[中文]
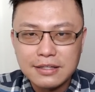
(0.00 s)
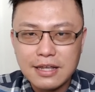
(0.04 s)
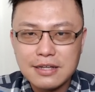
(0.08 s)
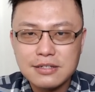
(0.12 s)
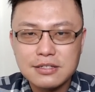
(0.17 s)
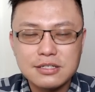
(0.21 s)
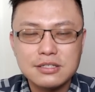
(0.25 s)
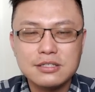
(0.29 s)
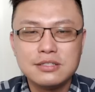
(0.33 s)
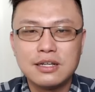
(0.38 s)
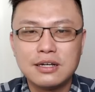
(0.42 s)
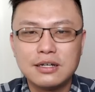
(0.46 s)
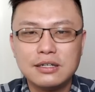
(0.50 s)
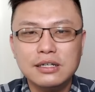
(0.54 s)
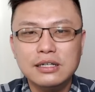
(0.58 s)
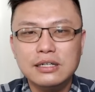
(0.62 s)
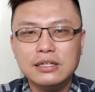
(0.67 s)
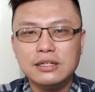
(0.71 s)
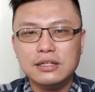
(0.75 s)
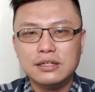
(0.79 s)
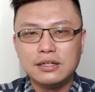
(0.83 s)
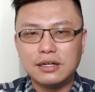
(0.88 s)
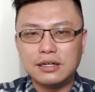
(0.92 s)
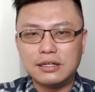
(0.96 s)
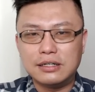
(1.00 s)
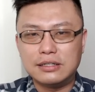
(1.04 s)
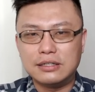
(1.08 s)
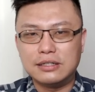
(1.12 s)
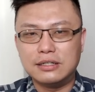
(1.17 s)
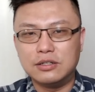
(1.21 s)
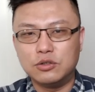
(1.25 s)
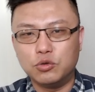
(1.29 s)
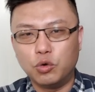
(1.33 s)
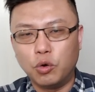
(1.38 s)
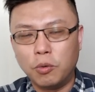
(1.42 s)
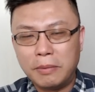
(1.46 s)
但是呢，
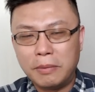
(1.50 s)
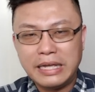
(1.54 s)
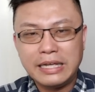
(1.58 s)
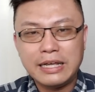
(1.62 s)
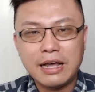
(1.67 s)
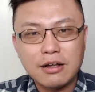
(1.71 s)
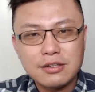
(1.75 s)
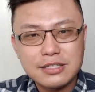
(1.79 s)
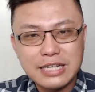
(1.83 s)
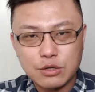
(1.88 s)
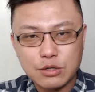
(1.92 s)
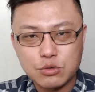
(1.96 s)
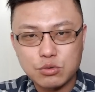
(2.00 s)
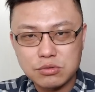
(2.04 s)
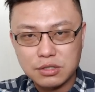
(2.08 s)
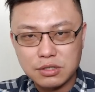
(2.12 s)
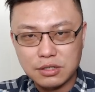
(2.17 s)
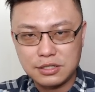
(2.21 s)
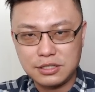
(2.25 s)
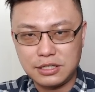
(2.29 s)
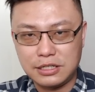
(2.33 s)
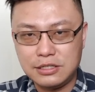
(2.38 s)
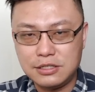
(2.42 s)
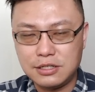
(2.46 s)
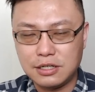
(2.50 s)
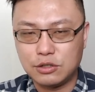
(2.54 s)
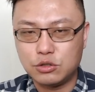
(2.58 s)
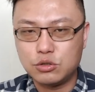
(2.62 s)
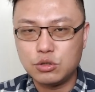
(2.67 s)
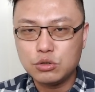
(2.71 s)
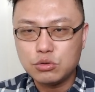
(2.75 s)
呃，我们应该要加速这个行程，